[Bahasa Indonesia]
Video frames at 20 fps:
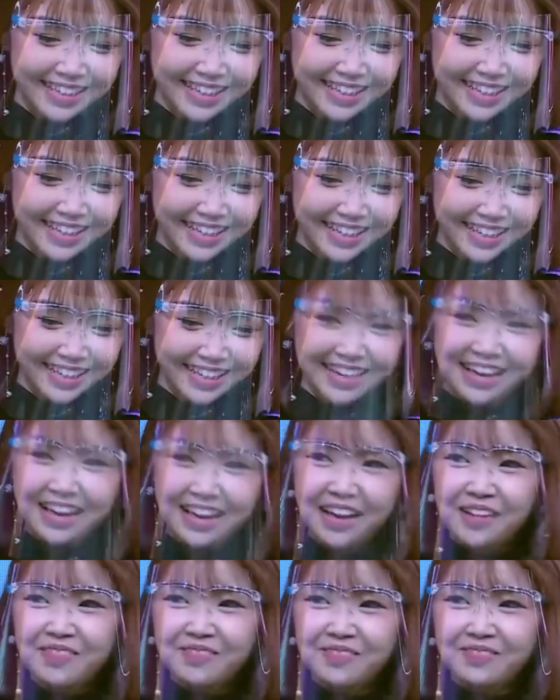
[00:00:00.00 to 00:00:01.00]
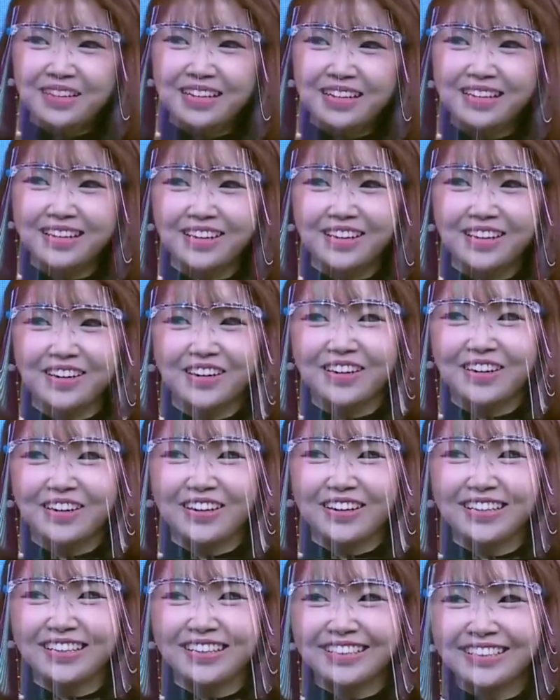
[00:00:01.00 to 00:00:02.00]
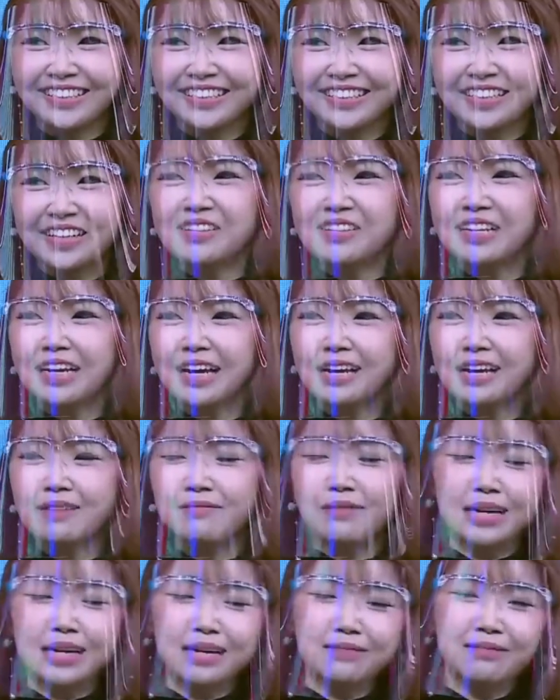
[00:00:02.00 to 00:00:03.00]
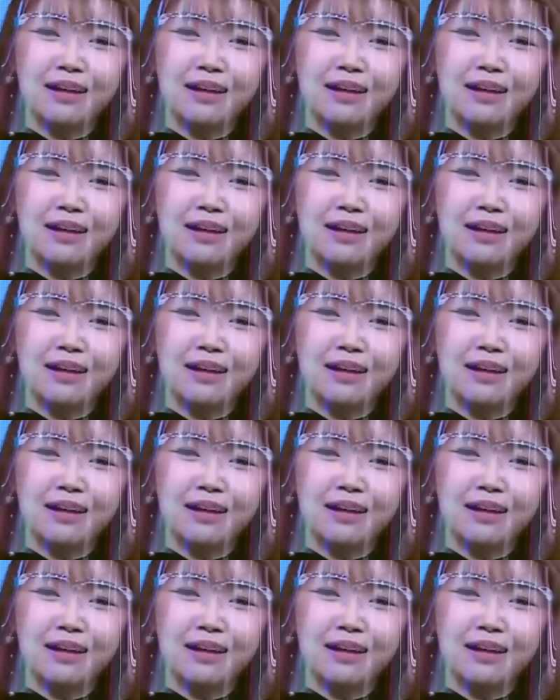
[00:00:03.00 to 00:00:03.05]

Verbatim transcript: kasusnya udah kelar kok. Tenang Mbak Cindy.